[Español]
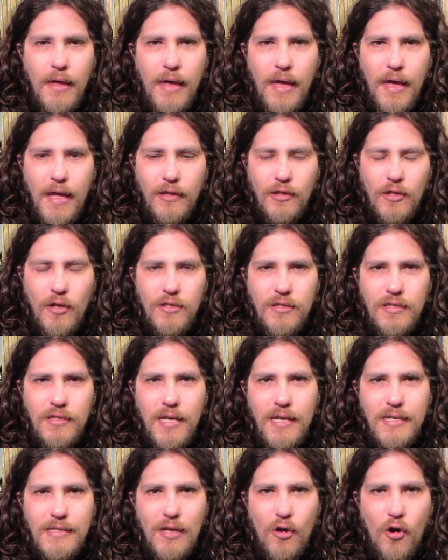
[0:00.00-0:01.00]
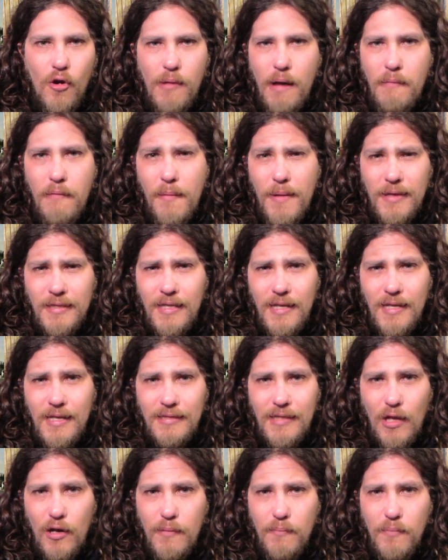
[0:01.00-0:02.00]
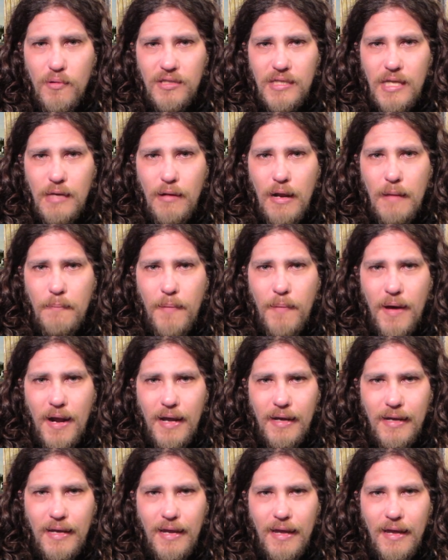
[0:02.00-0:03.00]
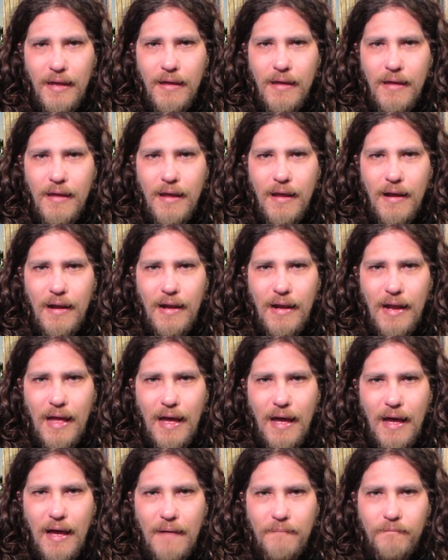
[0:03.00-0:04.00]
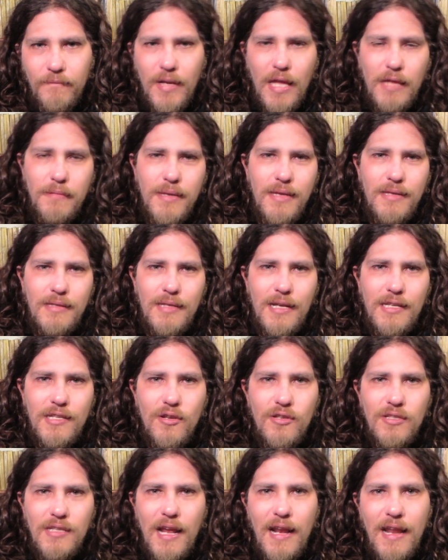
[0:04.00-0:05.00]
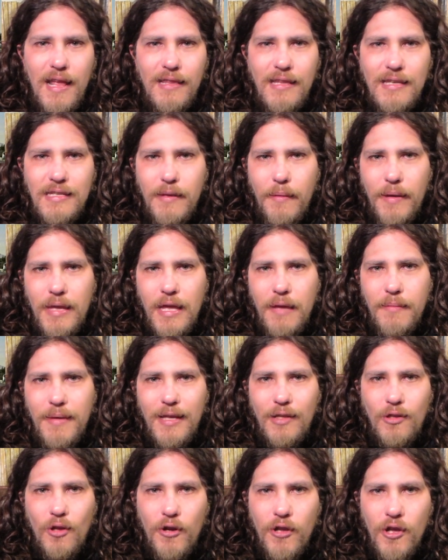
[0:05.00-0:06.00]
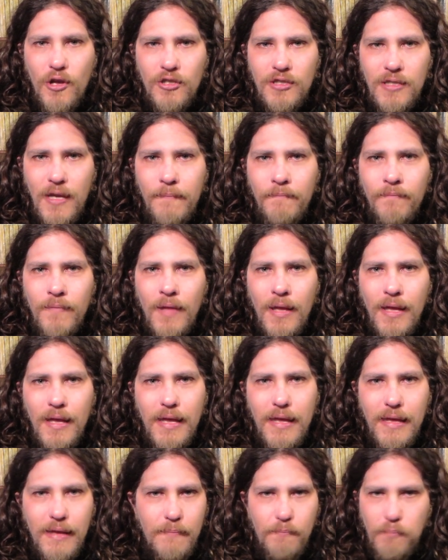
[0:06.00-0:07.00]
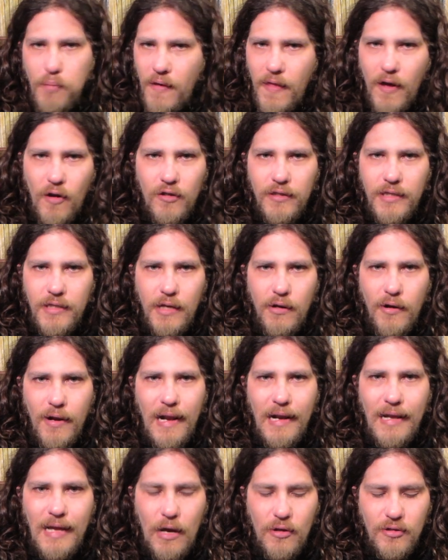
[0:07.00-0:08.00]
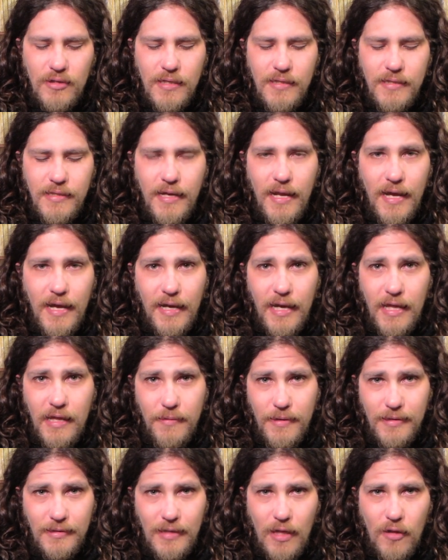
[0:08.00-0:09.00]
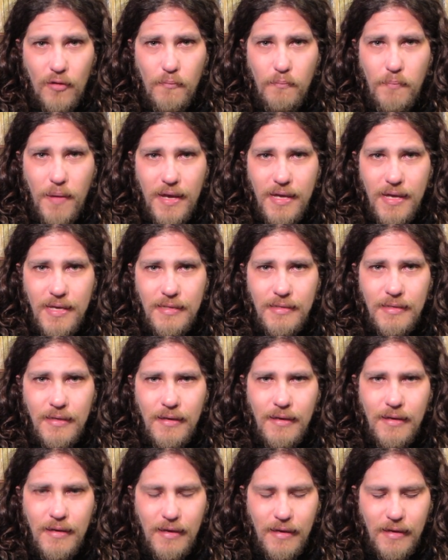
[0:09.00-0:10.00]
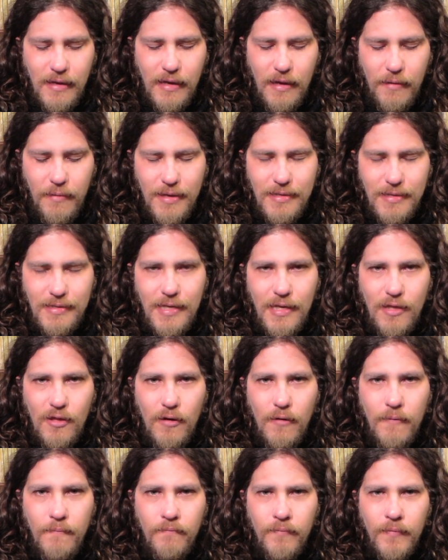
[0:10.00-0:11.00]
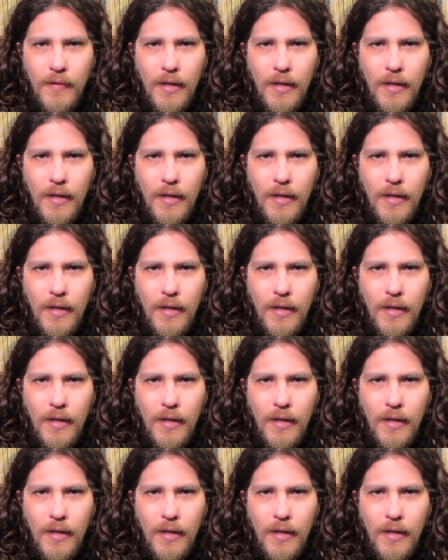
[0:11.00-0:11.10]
Entonces Obama va a hacer hasta lo imposible para que la administración saliente se vaya victoriosa y pueda continuar el caos en Siria que ha devastado un país que había sido